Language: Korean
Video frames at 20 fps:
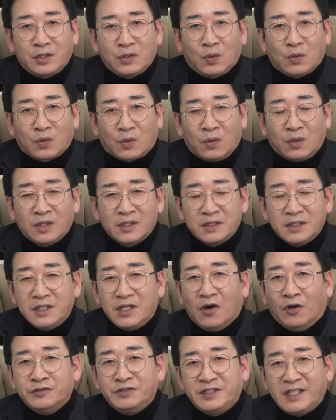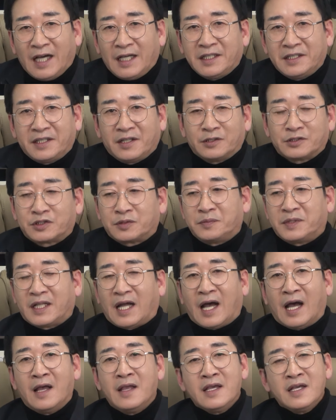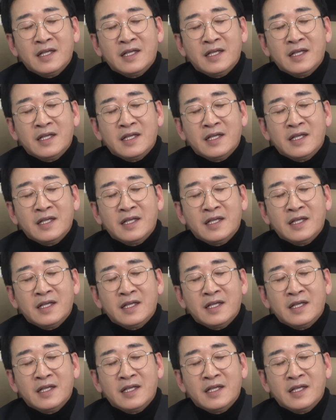킬로로 연장이 되었습니다.